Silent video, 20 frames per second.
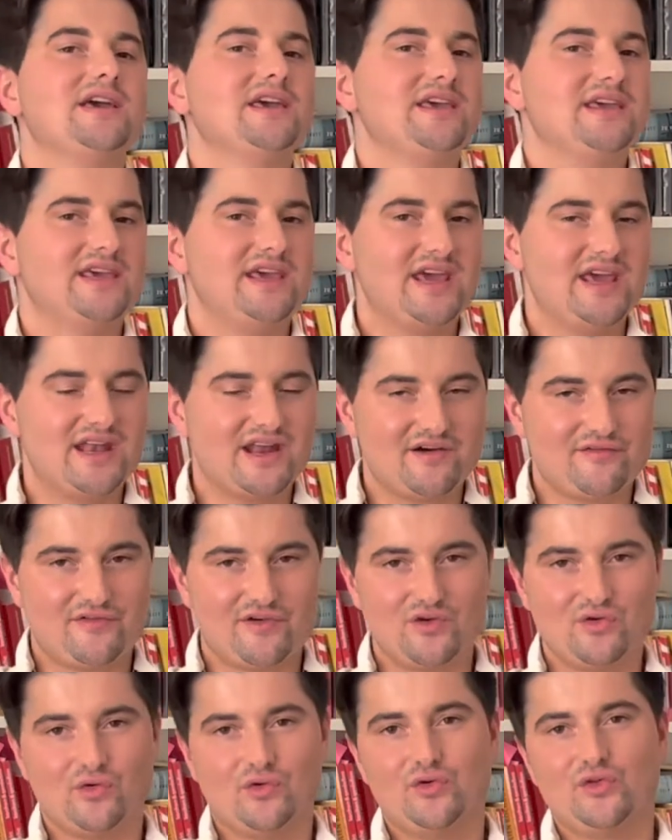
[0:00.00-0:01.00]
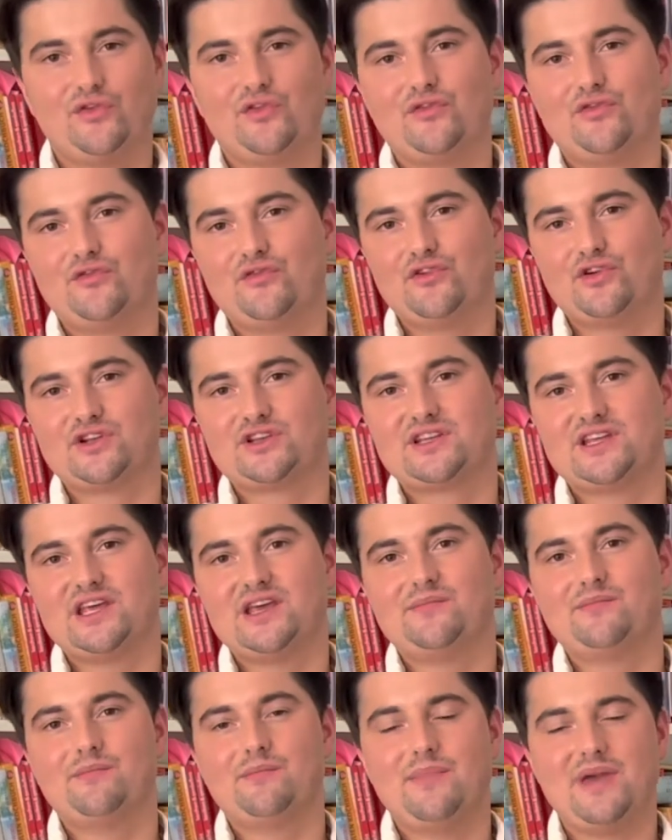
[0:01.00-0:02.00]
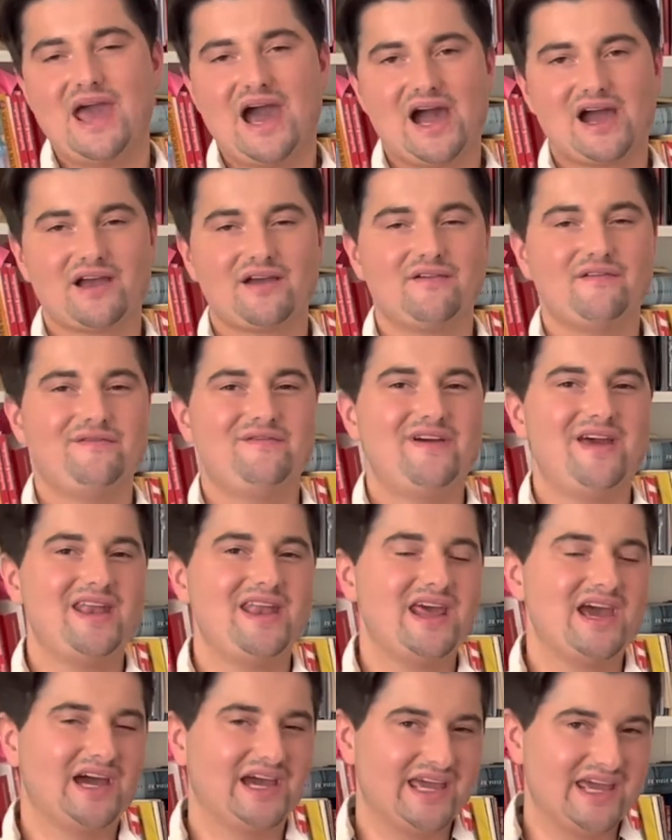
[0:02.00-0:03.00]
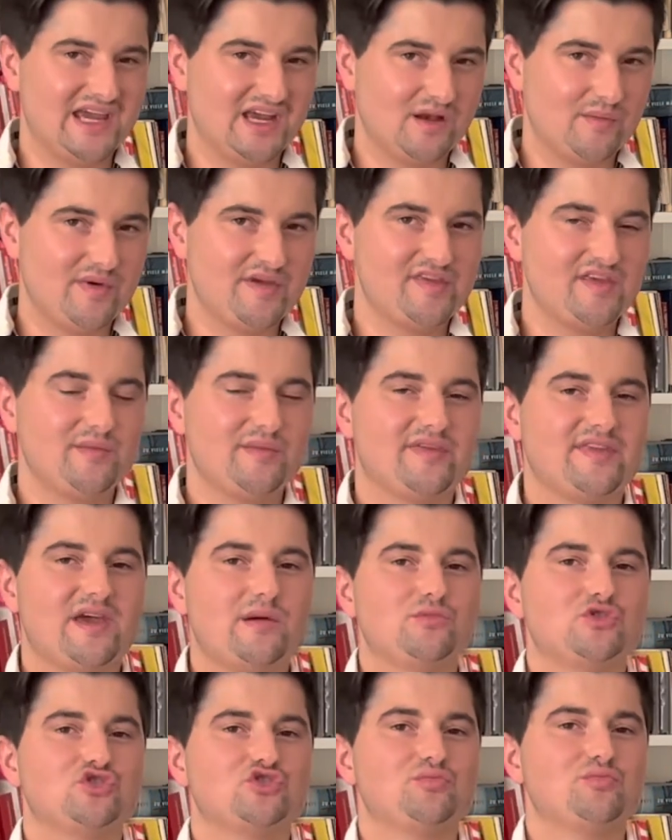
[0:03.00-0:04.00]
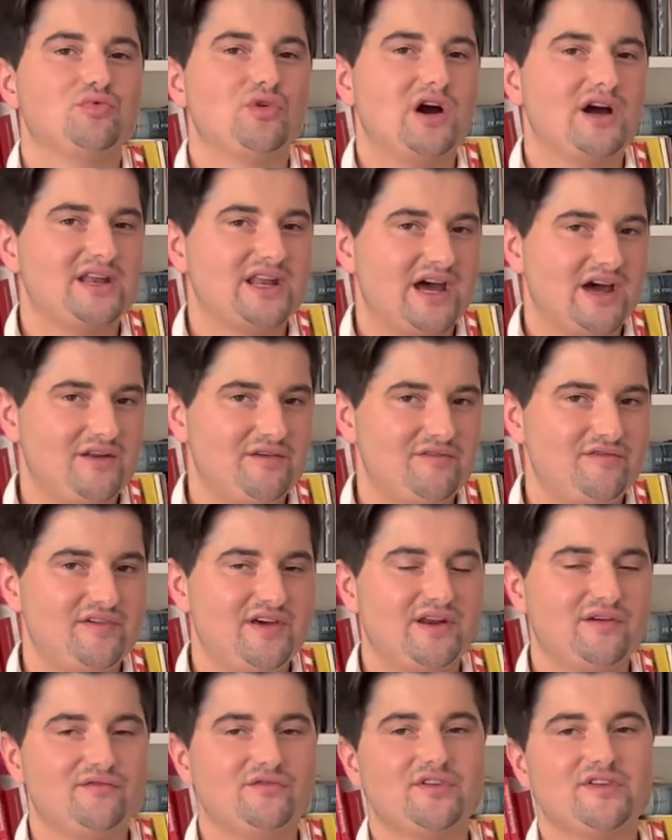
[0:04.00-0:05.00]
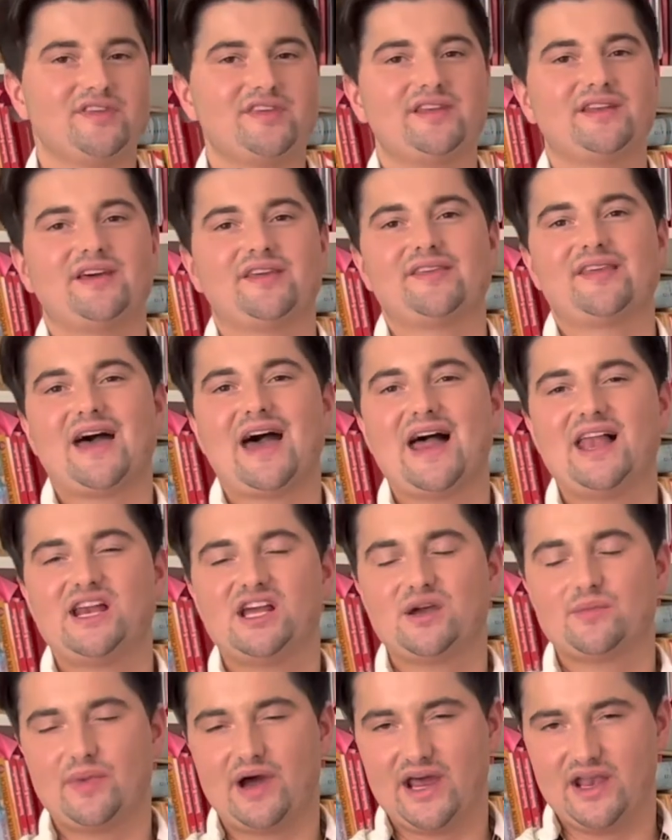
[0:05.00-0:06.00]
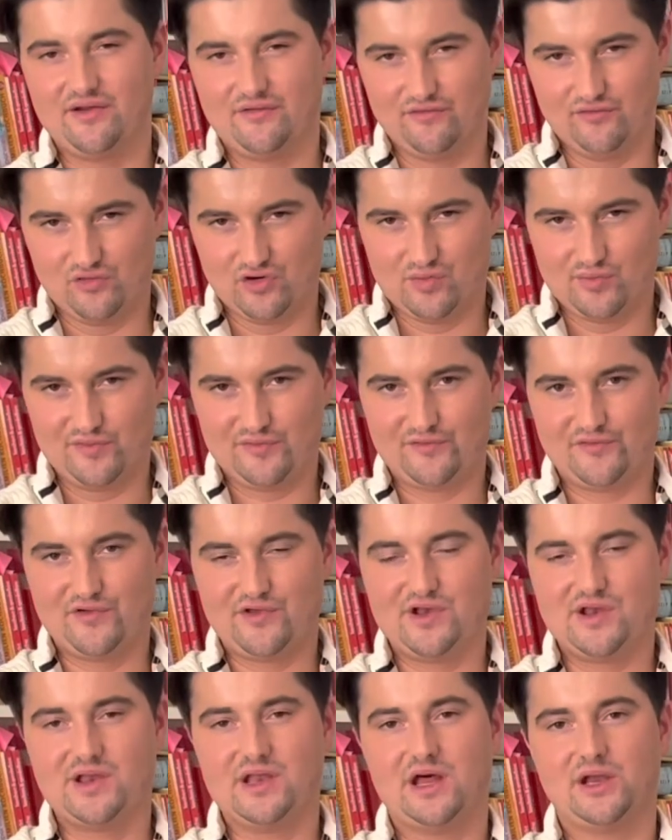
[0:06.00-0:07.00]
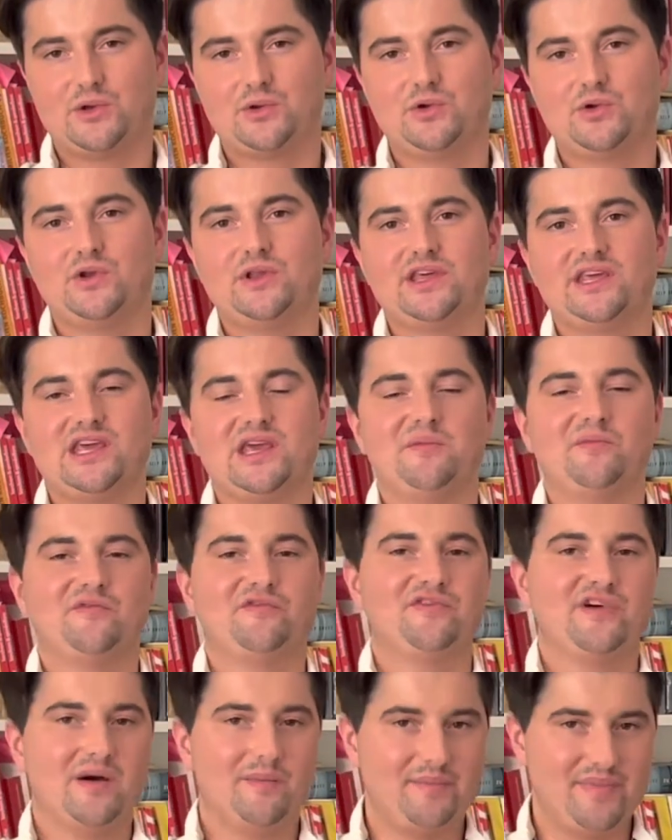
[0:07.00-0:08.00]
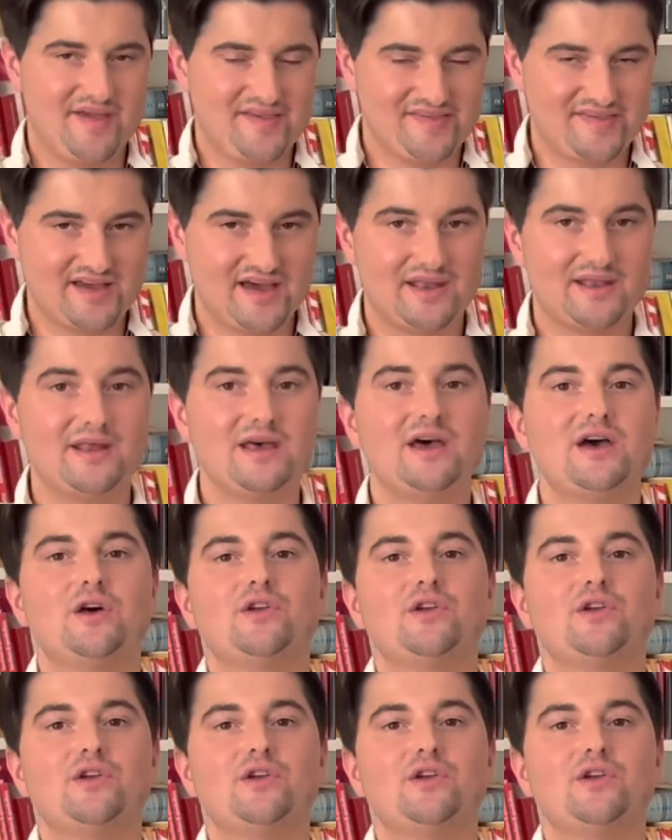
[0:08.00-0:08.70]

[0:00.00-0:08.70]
jeder von uns wird eben merken, wenn er regelmäßig mit seinem Sport anfängt, wird sich das allgemeine Wohlbefinden natürlich eben verbessern.